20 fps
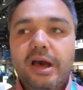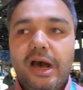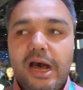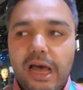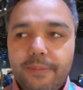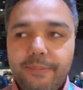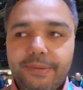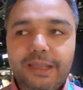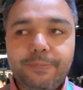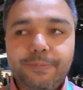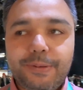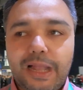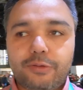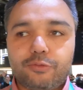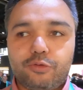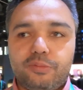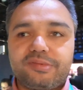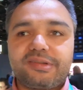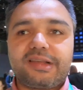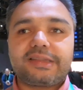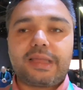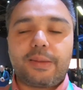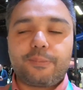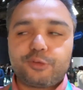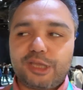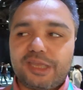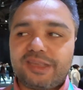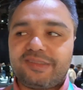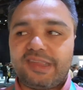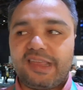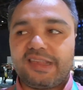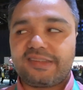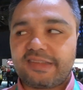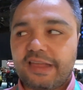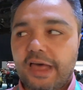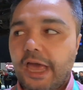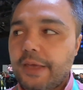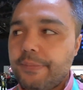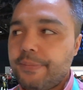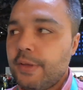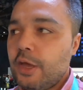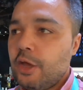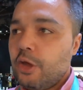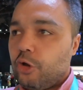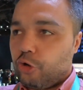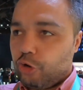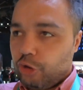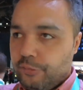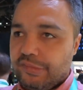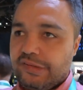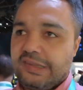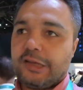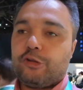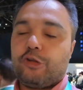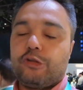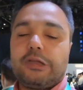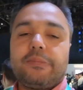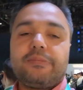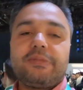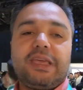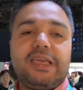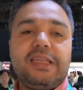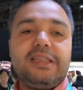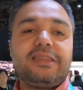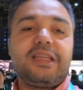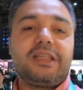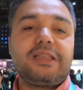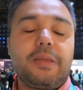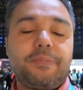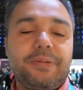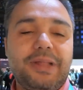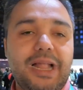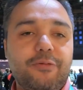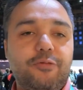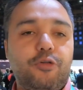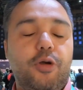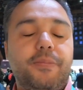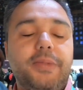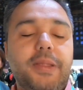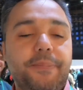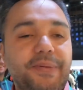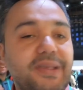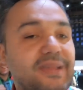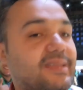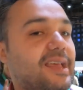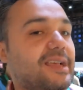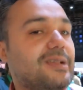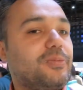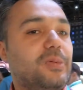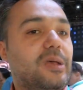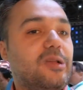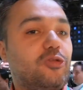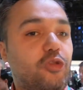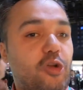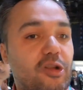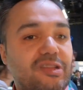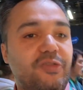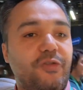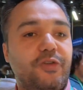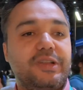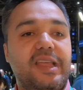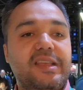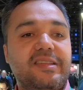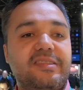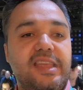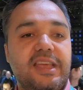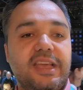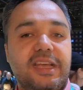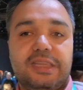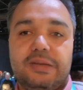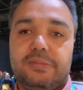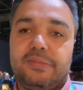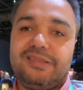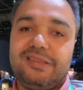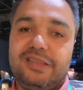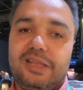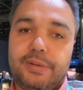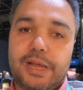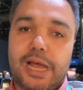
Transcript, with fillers: AMD platformu zaten bu desteğe sahip önümüzdeki dönemde Intel'in platformuna PC Express 4.0 desteği getirmesiyle